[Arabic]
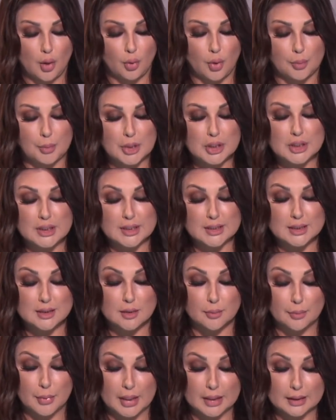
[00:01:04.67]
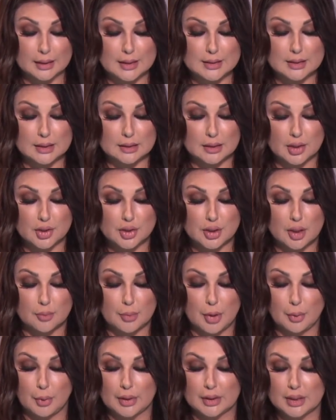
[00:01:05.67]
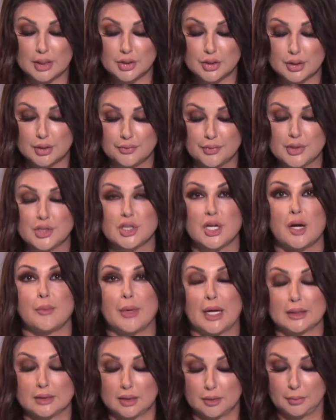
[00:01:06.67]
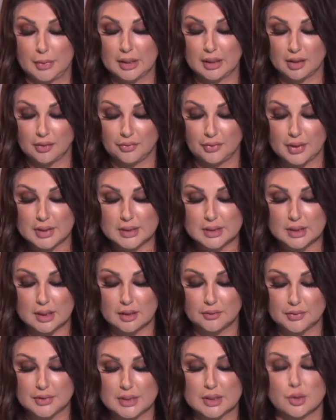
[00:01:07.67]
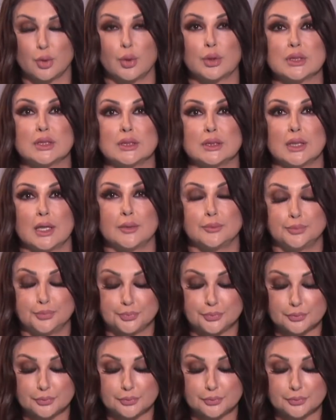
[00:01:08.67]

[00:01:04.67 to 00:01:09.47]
ومجلس مركز الترجمة والنشر في جامعة الملك فيصل في السعودية